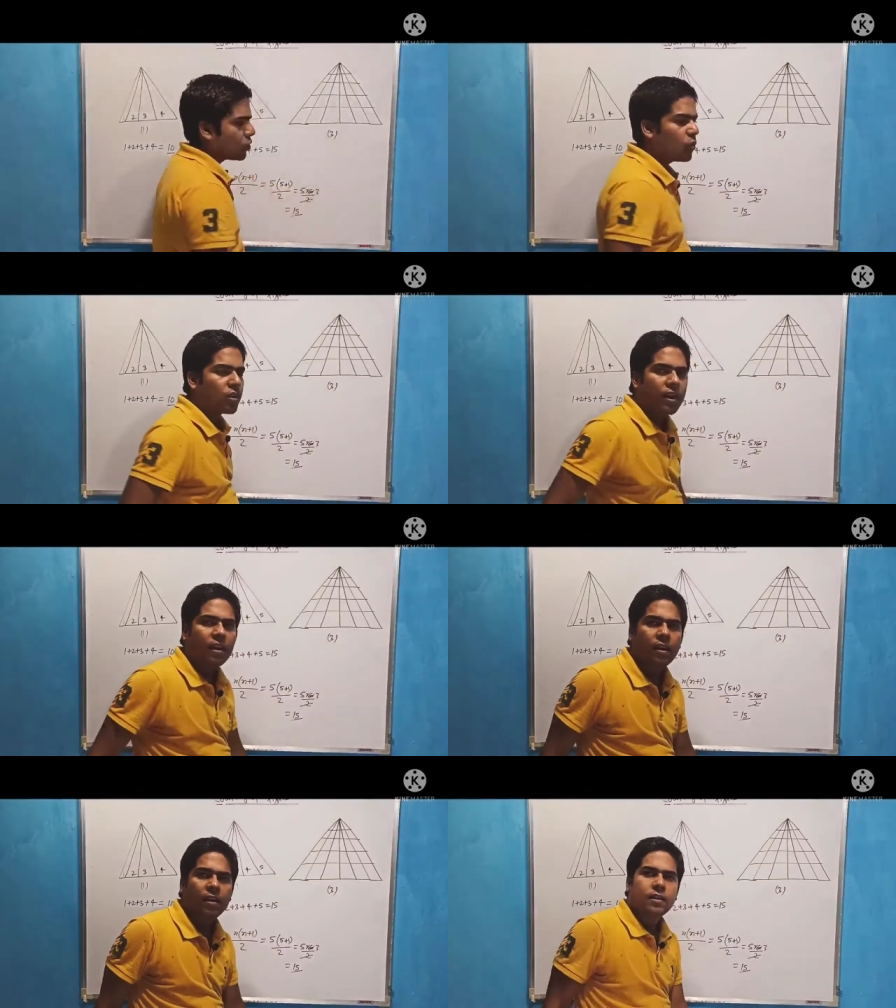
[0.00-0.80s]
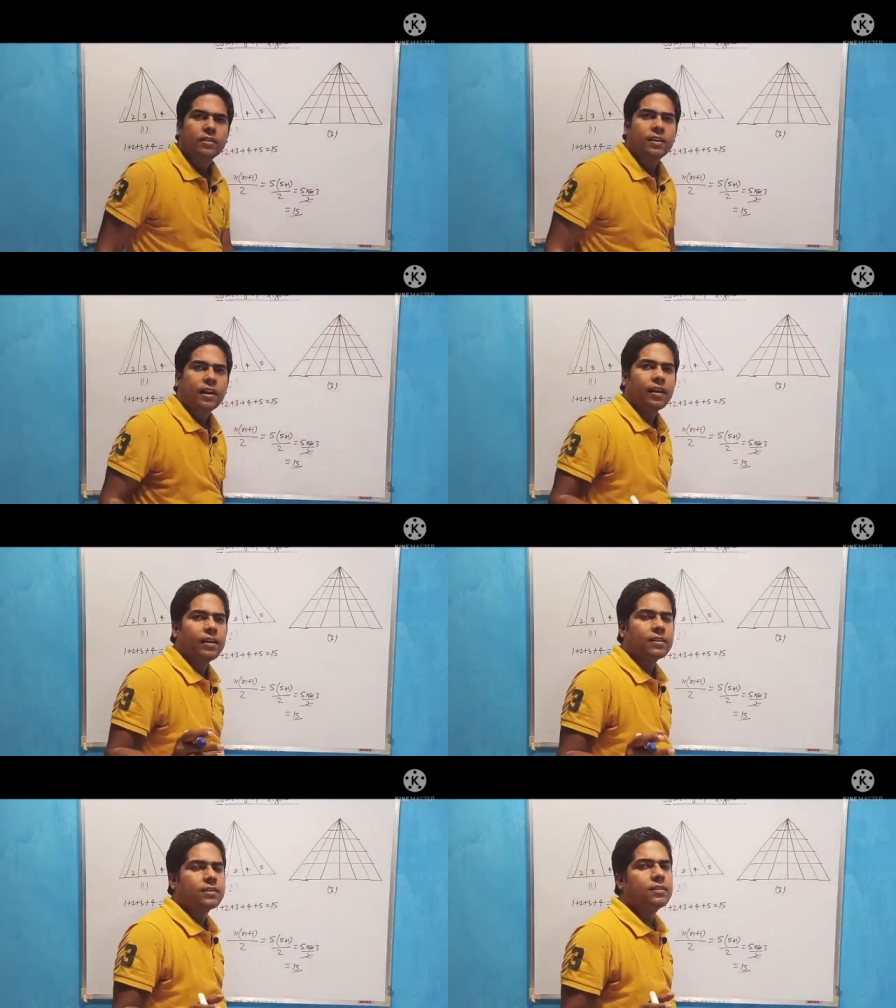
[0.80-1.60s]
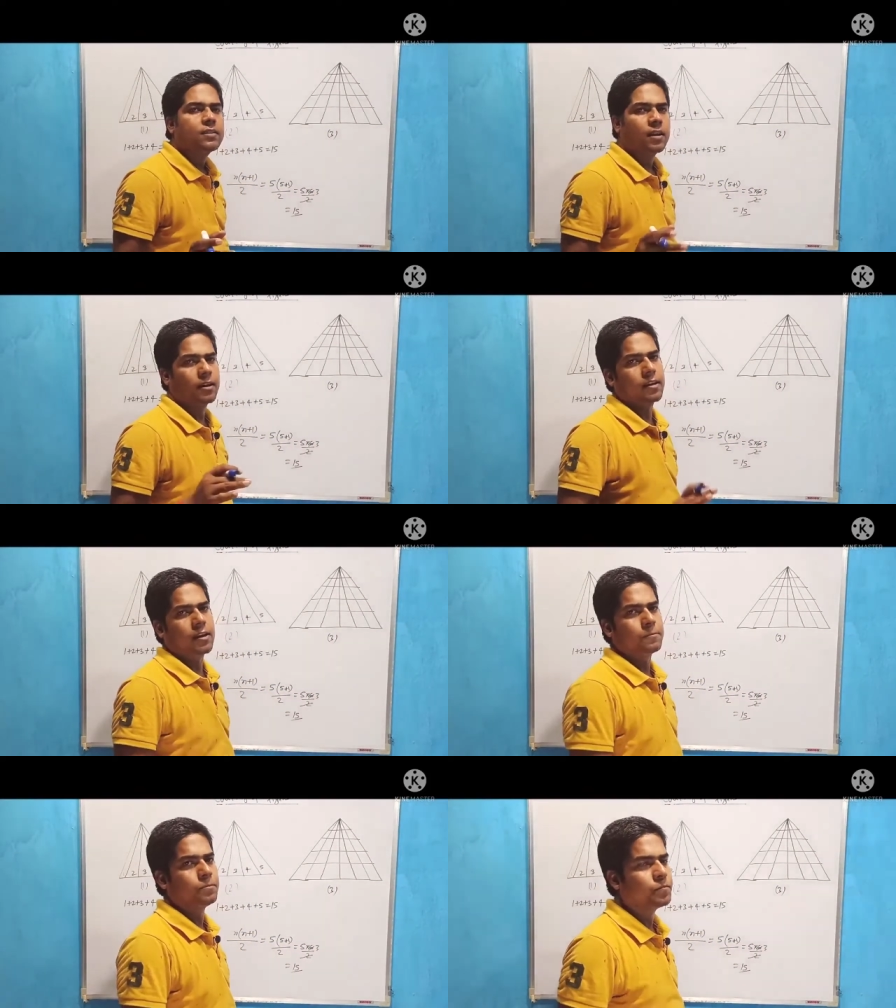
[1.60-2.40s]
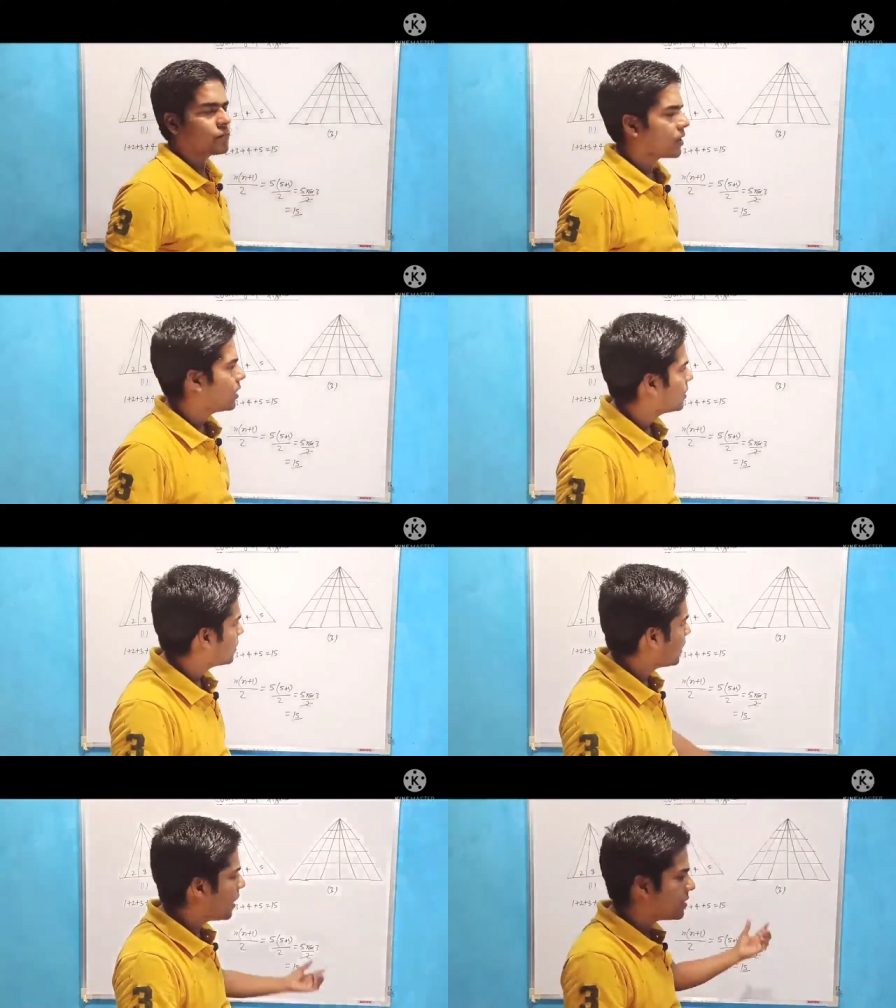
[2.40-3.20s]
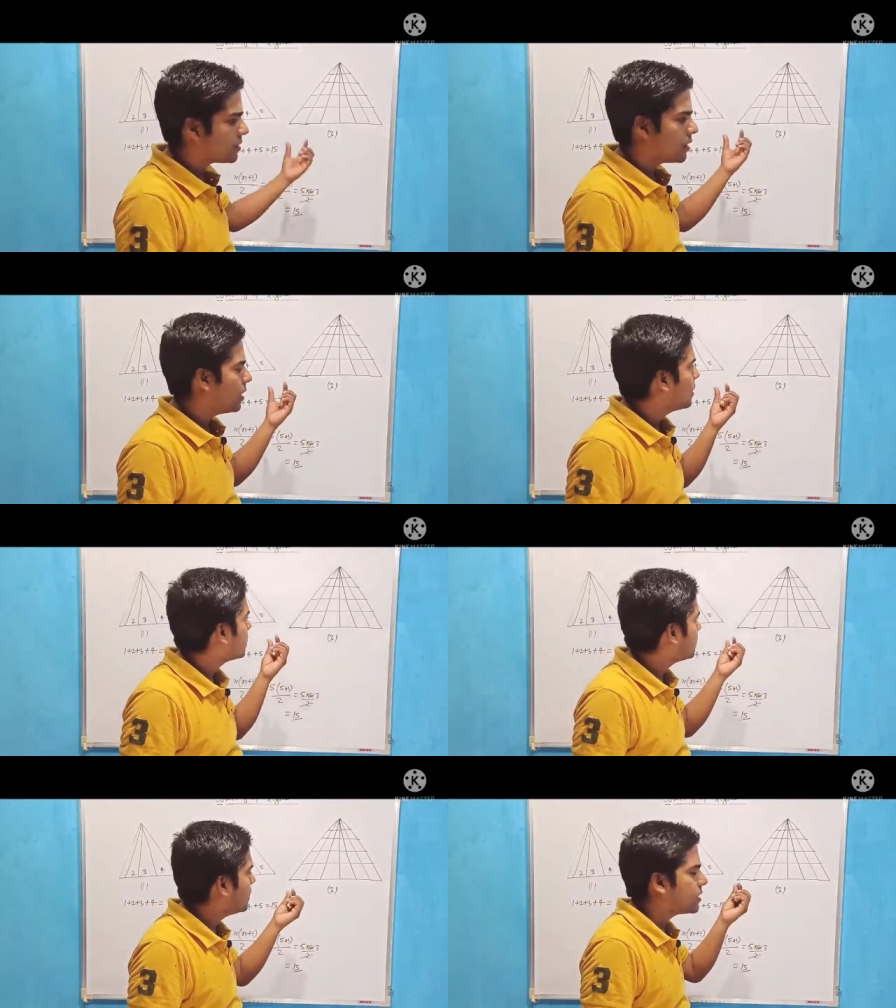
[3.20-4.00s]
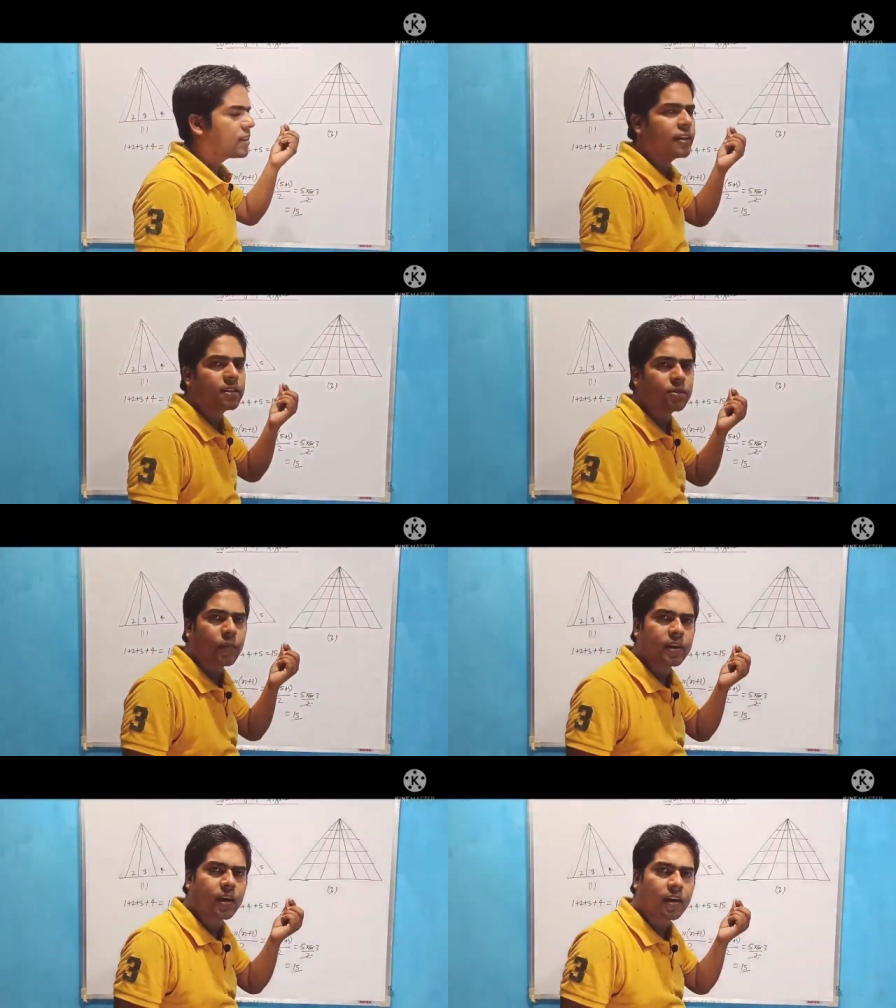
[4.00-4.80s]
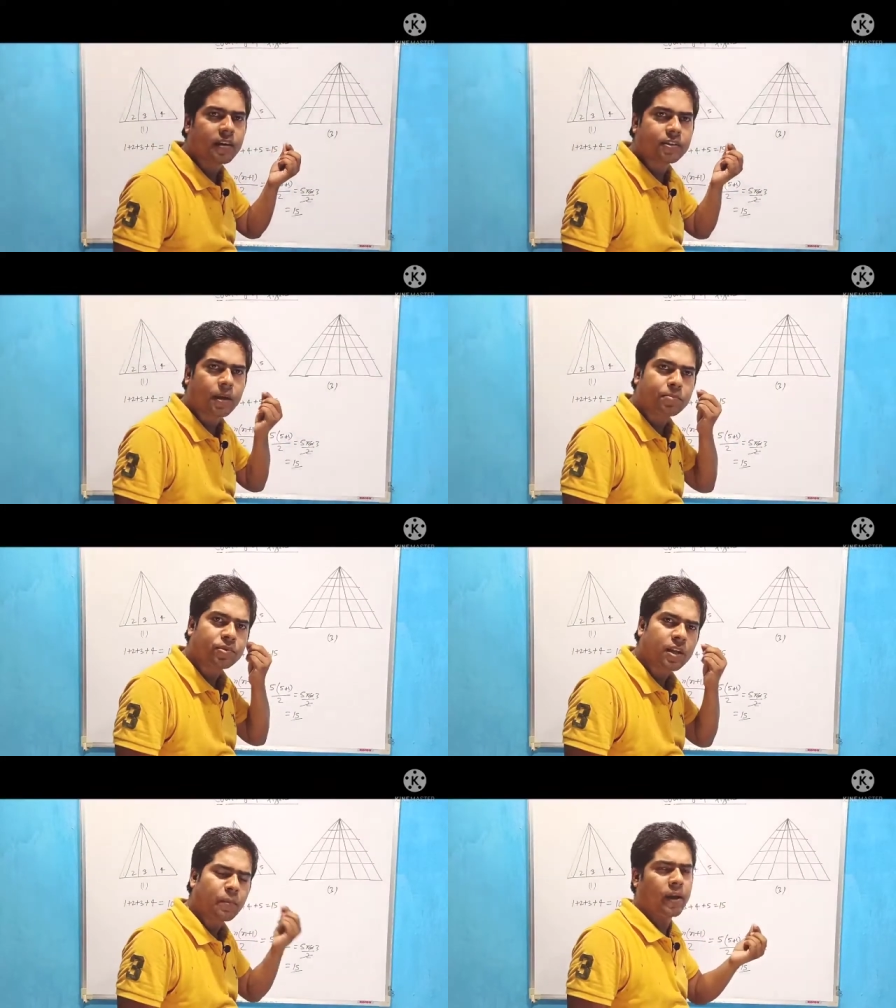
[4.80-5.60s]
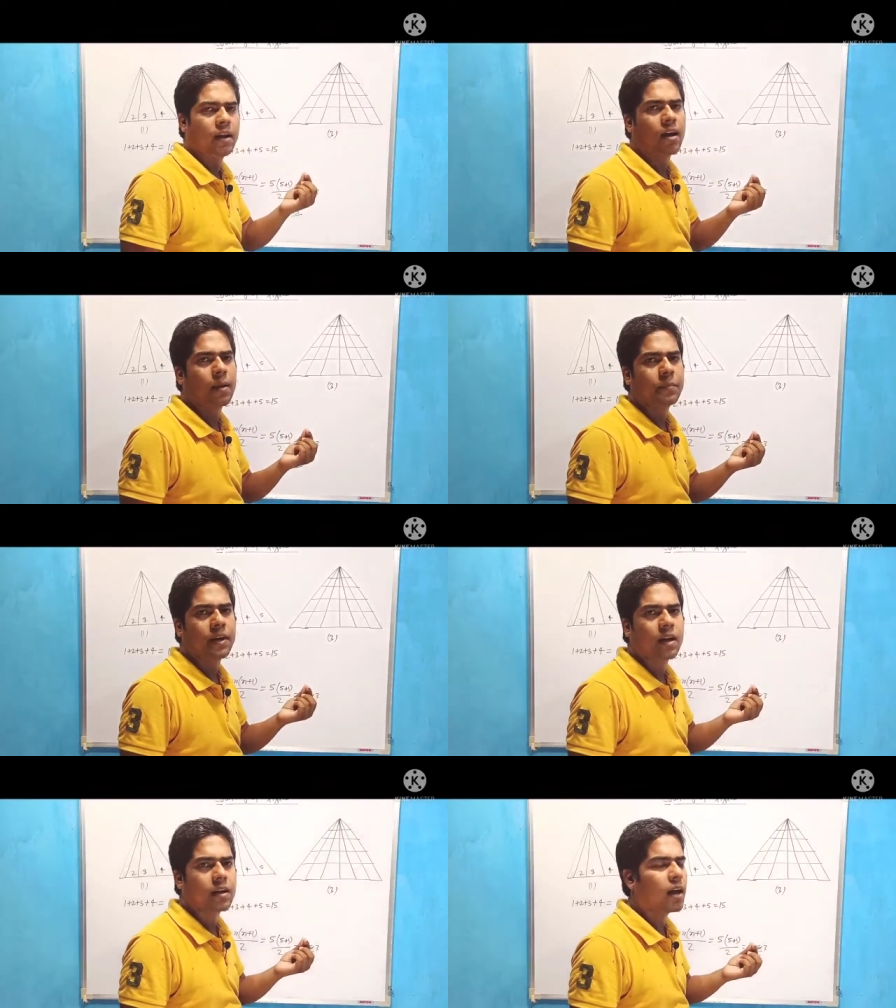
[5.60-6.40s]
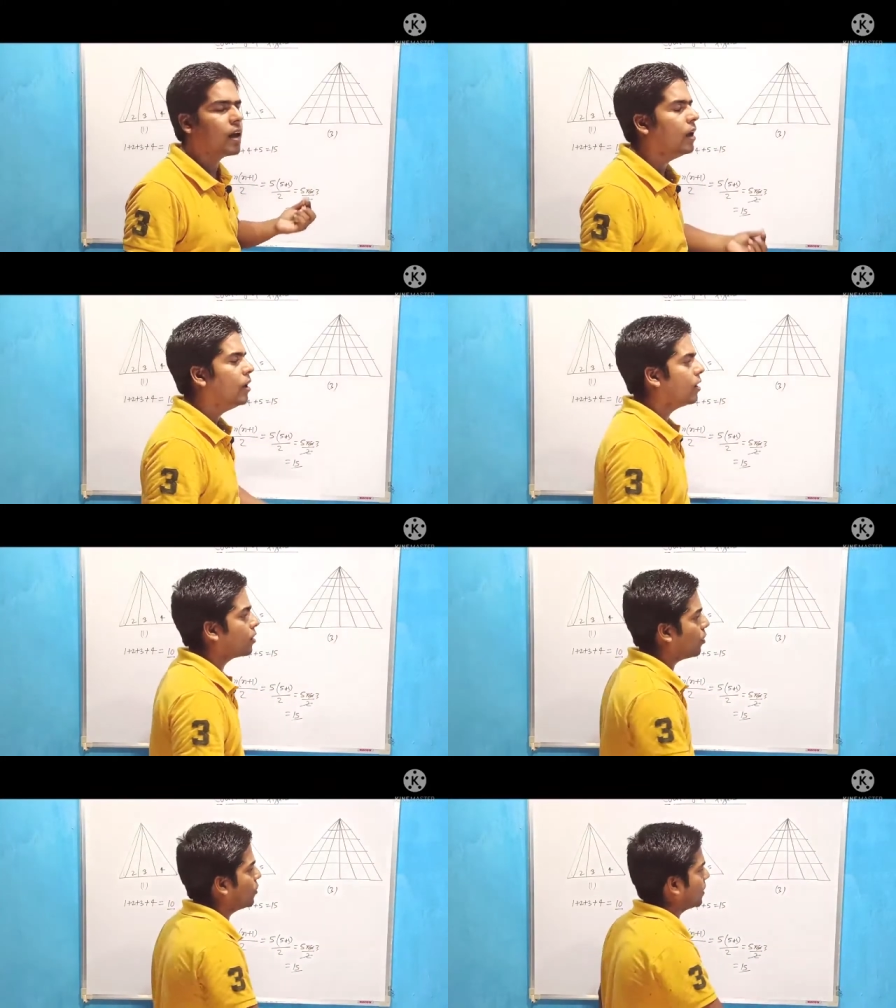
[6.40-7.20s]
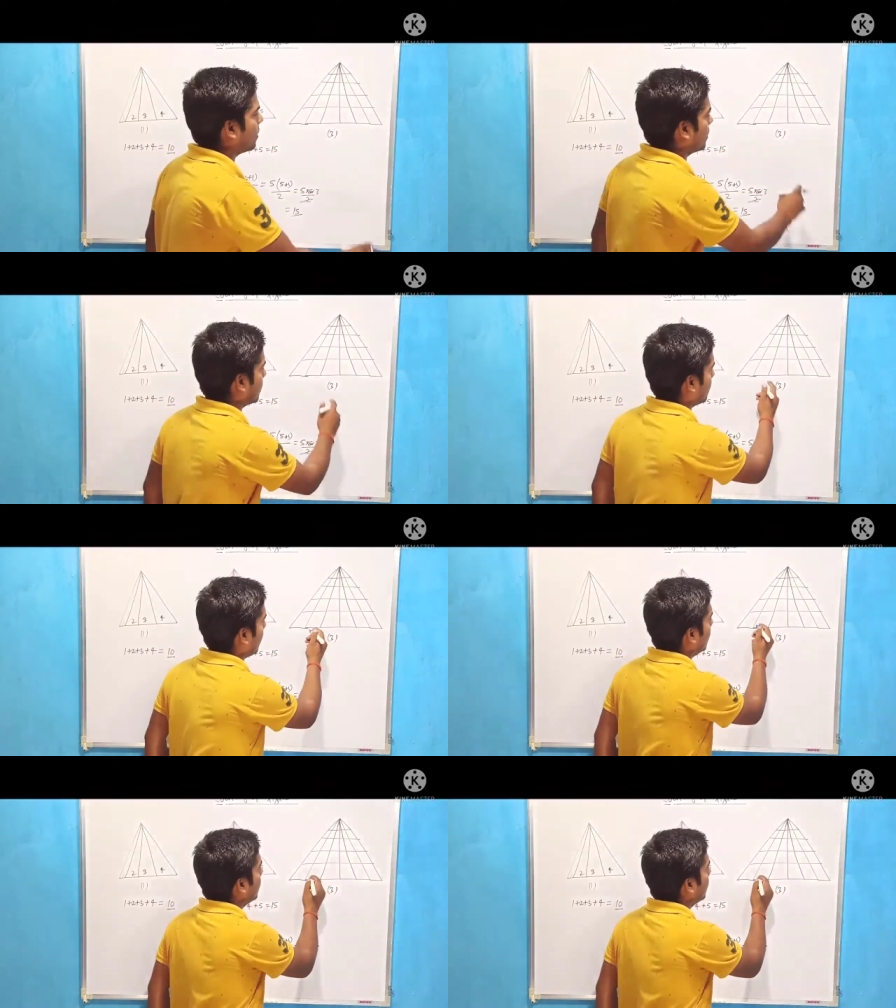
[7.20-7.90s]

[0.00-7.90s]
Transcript: टोटल ट्रेंगल्स की संख्या ध्यान से देखते हैं सबसे पहले क्या करें सबसे पहले काम मेरा क्या है काउंटिंग करना